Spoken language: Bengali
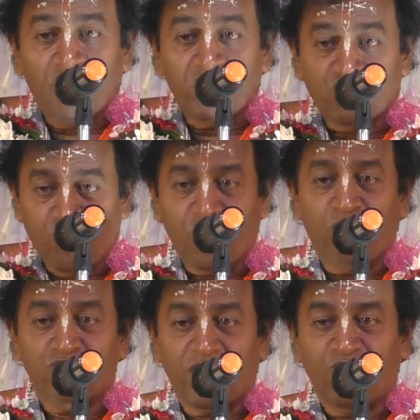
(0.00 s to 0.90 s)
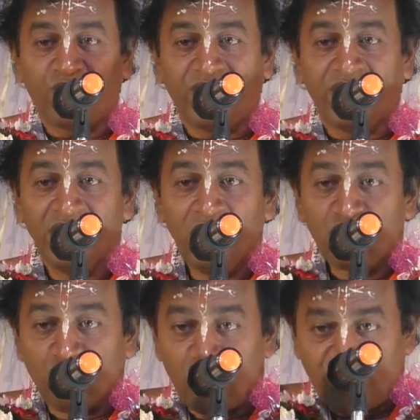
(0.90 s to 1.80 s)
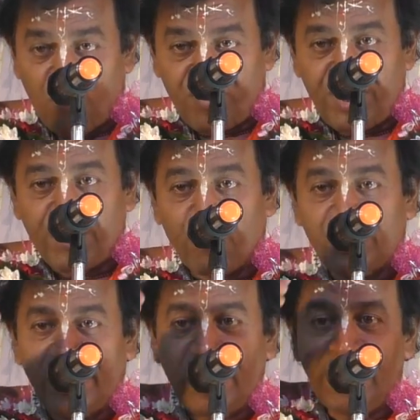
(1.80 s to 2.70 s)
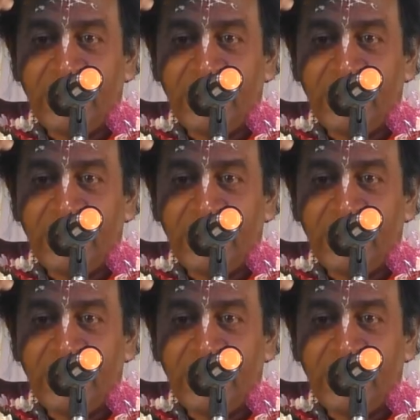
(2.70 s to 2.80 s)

ওকে শুভ্র পোশাক পরিয়ে তুলসী মন্দিরে বসিয়ে